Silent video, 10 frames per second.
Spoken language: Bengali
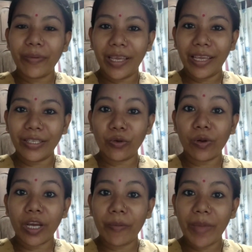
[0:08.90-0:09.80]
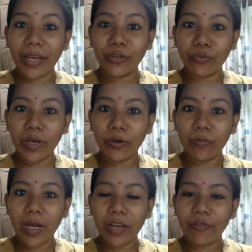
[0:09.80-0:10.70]
ফ্রেন্ডস ওয়েলকাম ব্যাক টু মাই
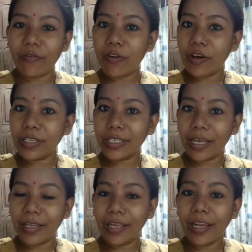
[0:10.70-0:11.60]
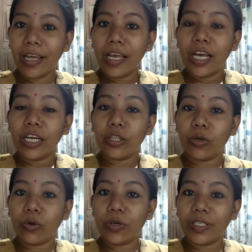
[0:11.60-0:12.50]
উমালামা ব্লগ চ্যানেল
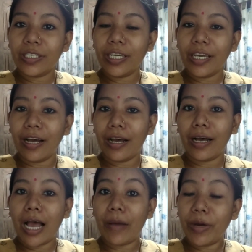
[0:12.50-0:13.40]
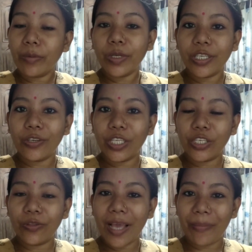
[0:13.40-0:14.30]
তো হচ্ছে আমার ভিডিওটি
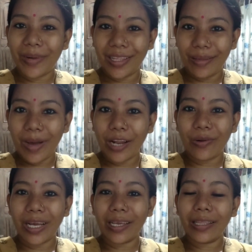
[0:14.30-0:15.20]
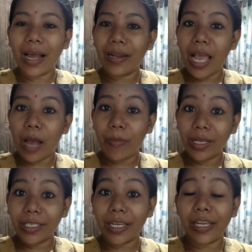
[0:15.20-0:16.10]
যদি আপনাদের ভালো লাগে তাহলে আমার
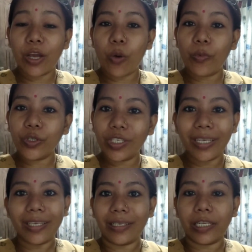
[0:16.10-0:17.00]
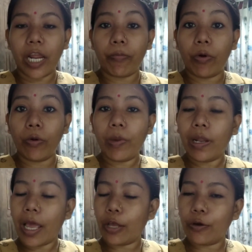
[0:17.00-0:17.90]
চ্যানেলকে অবশ্যই সাবস্ক্রাইব করবেন
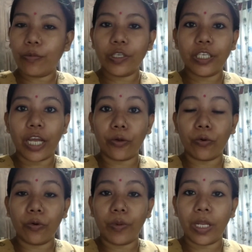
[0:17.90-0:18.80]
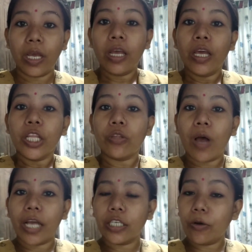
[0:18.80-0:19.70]
লাইক করবেন শেয়ার করবেন তো
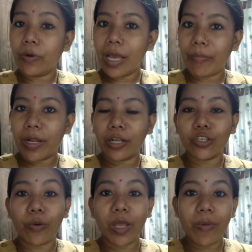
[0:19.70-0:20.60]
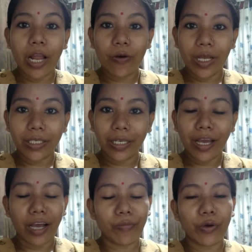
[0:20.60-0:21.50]
আশা করি আপনারা সবাই ভালো আছেন
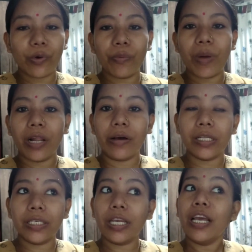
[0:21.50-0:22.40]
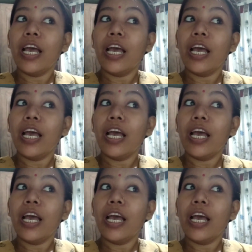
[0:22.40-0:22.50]
আমিও খুব ভালো আছি